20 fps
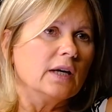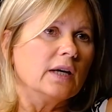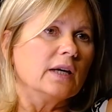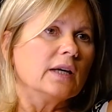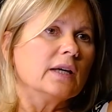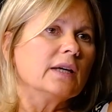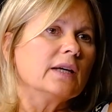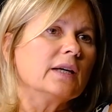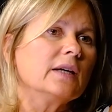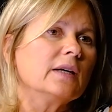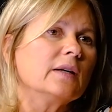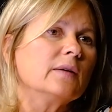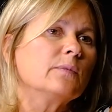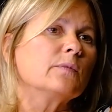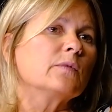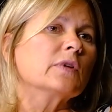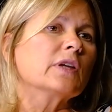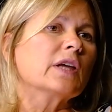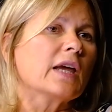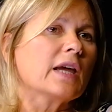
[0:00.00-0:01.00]
Ee,
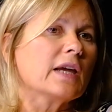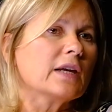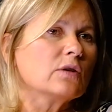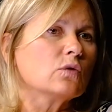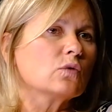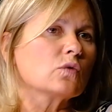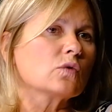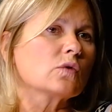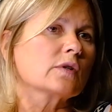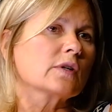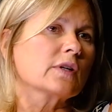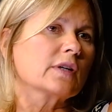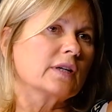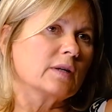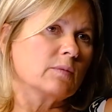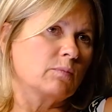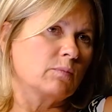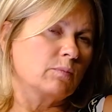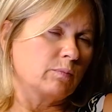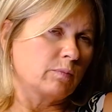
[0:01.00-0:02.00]
henüz
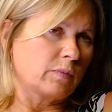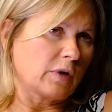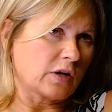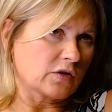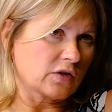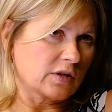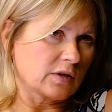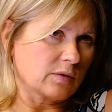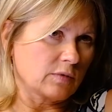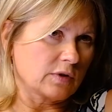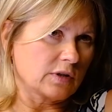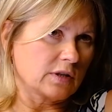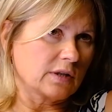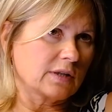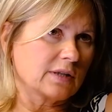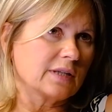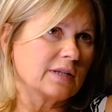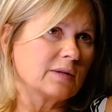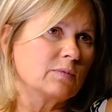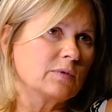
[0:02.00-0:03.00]
grip başlamadı.
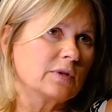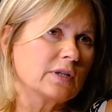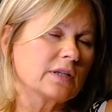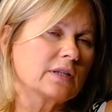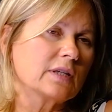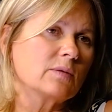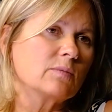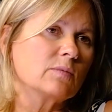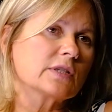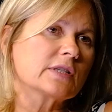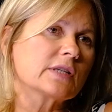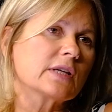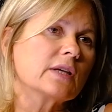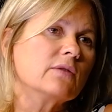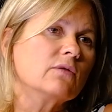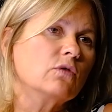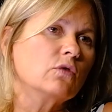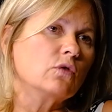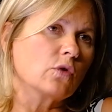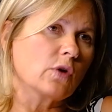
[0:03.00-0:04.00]
Grip dediğimiz
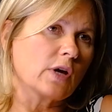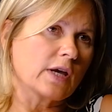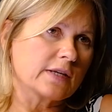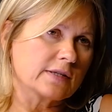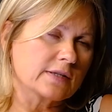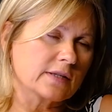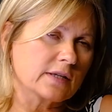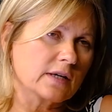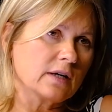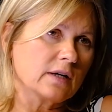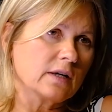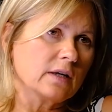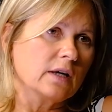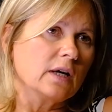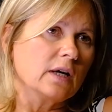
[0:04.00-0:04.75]
influenza